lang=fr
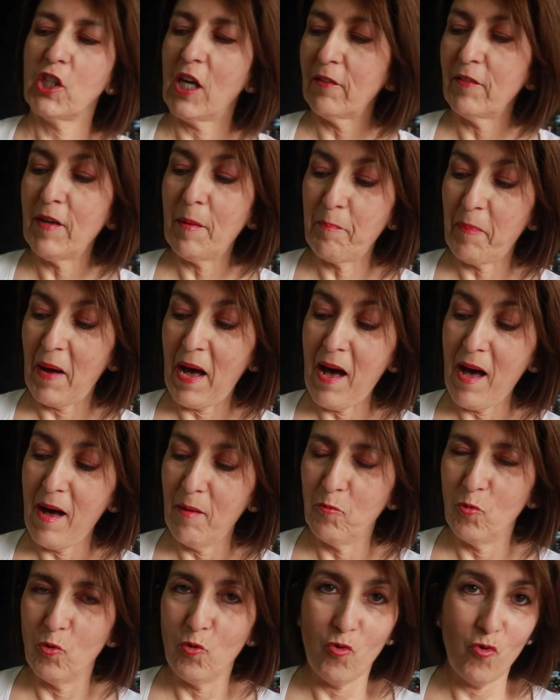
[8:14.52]
J'arrivais pas
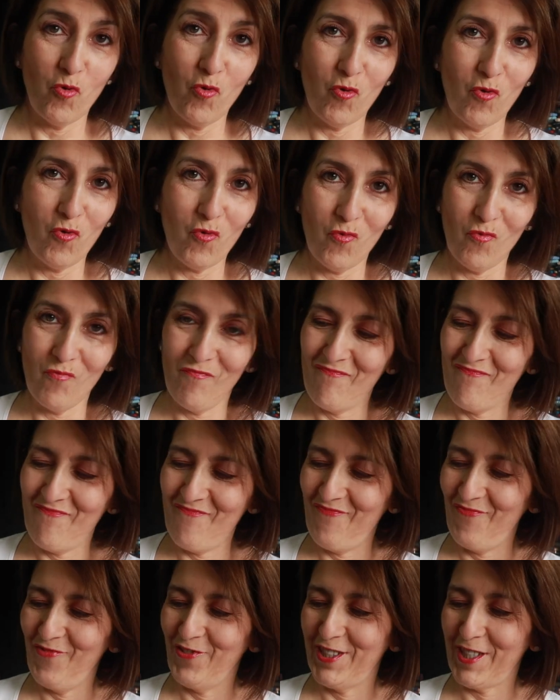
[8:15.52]
à me...
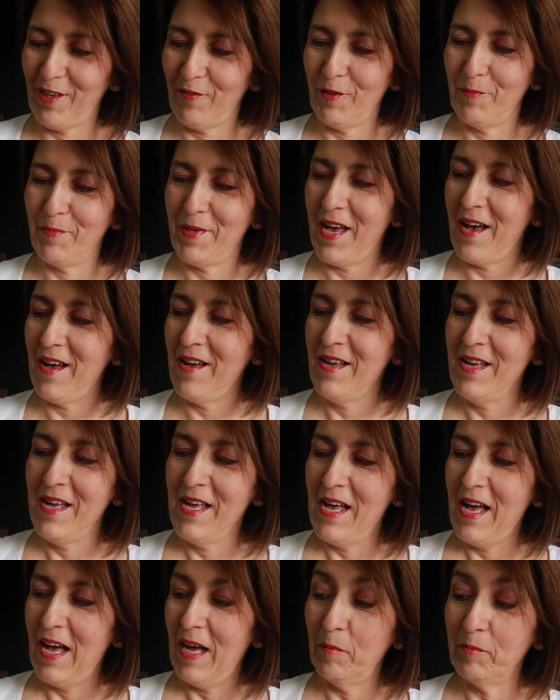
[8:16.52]
Vous savez bien,
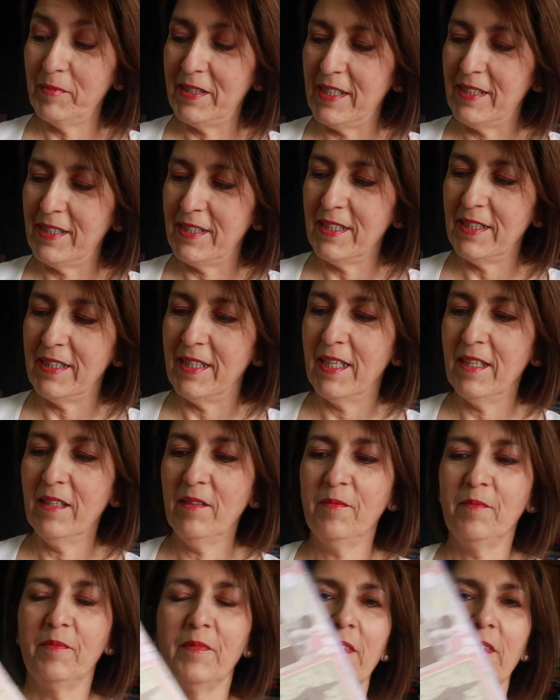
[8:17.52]
à me décider.